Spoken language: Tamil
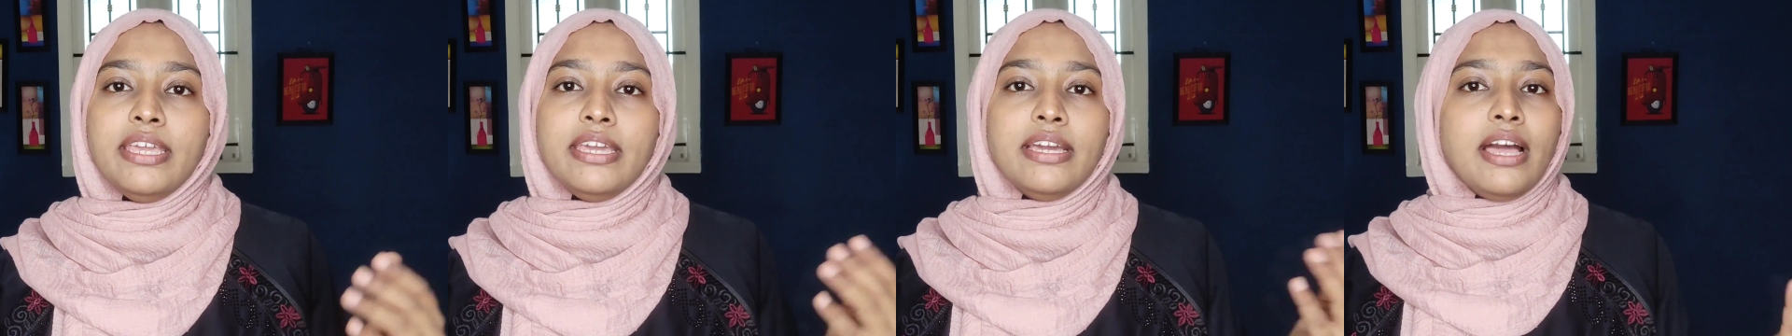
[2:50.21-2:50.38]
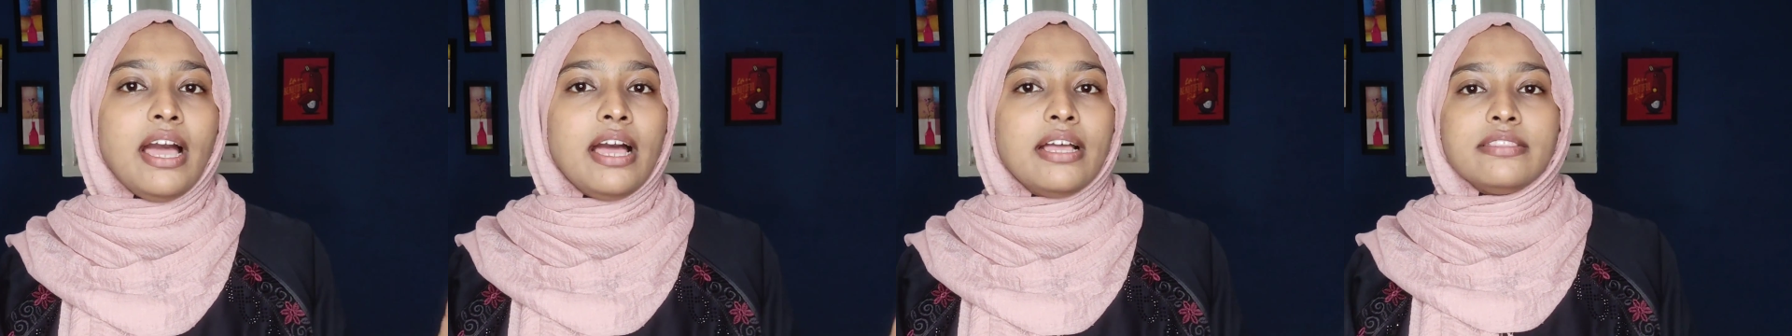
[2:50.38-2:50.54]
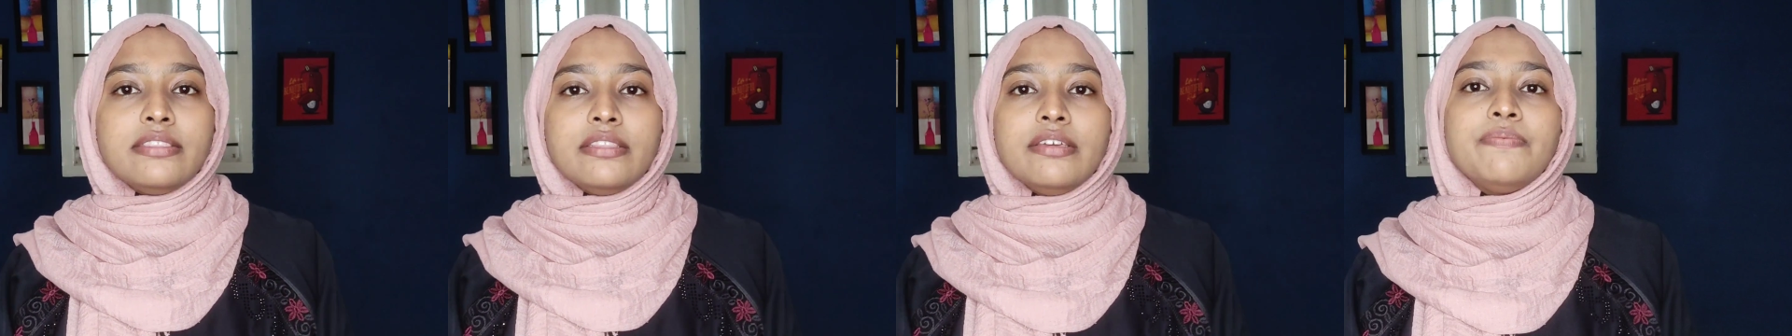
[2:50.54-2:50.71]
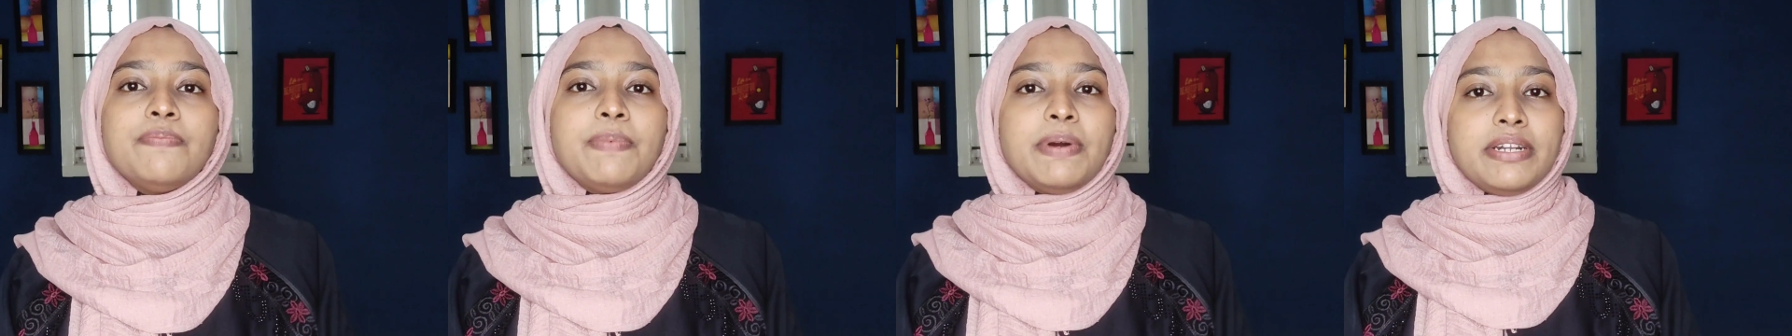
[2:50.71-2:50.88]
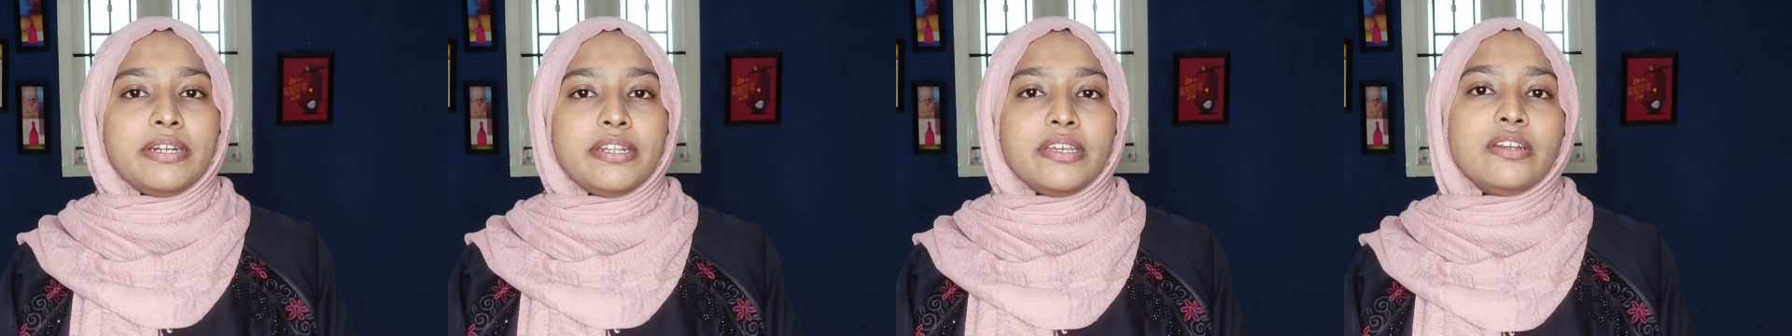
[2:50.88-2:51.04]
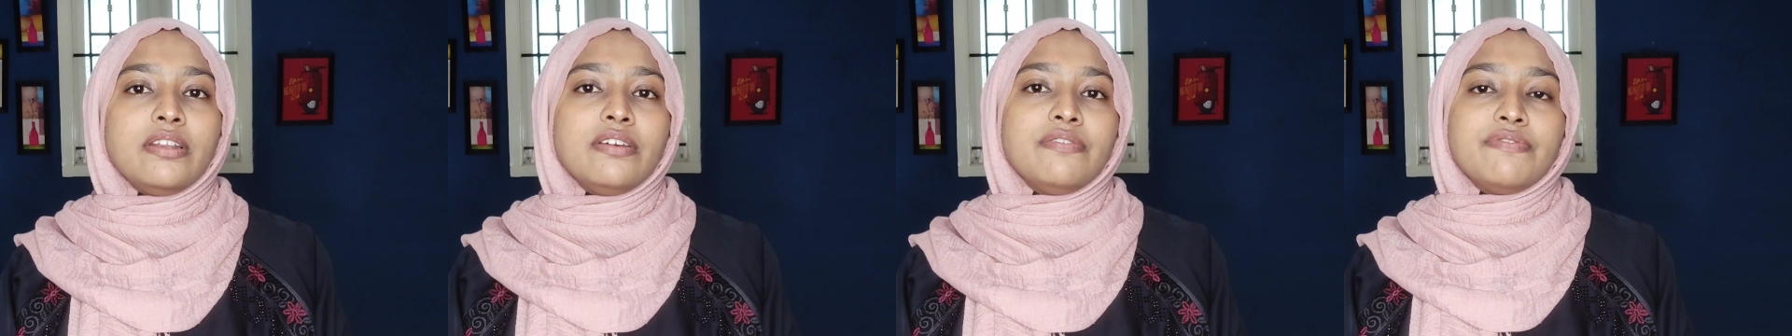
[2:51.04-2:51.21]
நீங்கள் அந்த
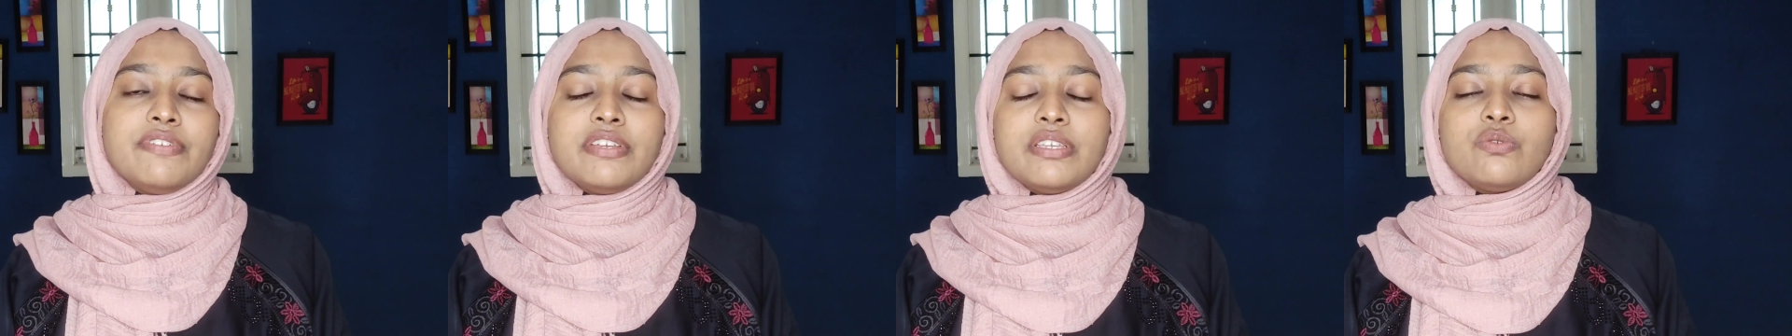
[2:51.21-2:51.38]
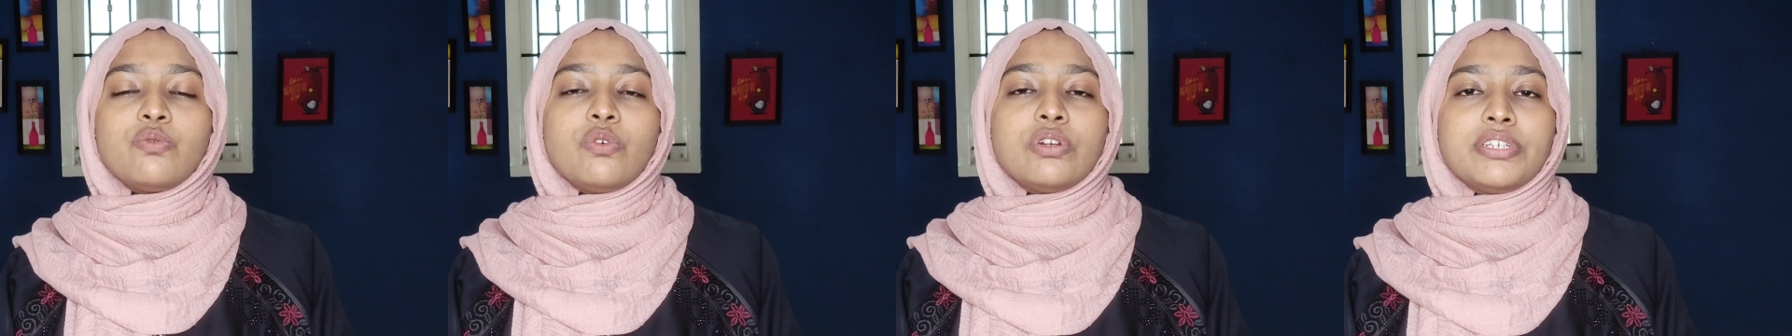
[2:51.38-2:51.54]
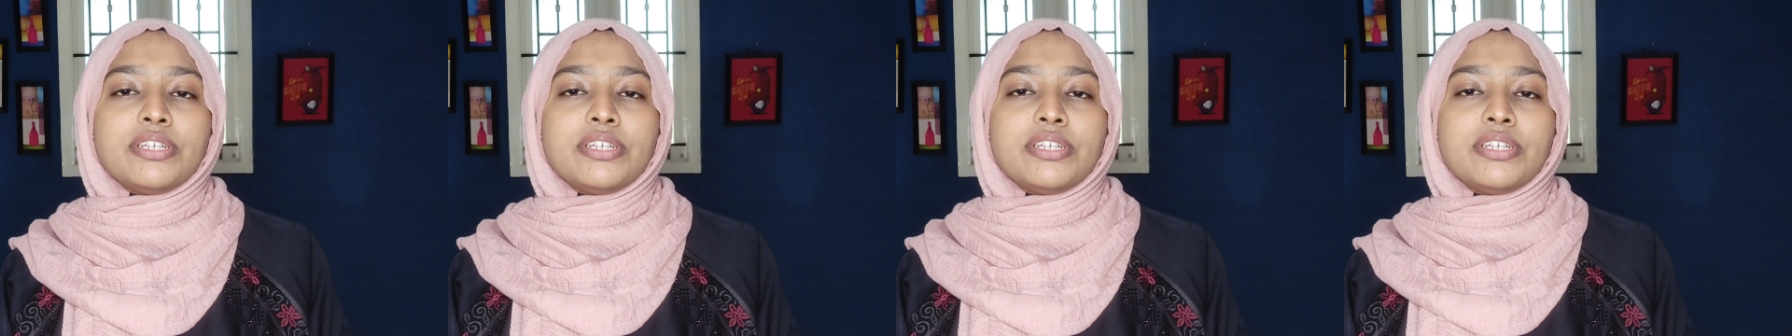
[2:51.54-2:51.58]
பர்டிகுலர் ஃபேஸ்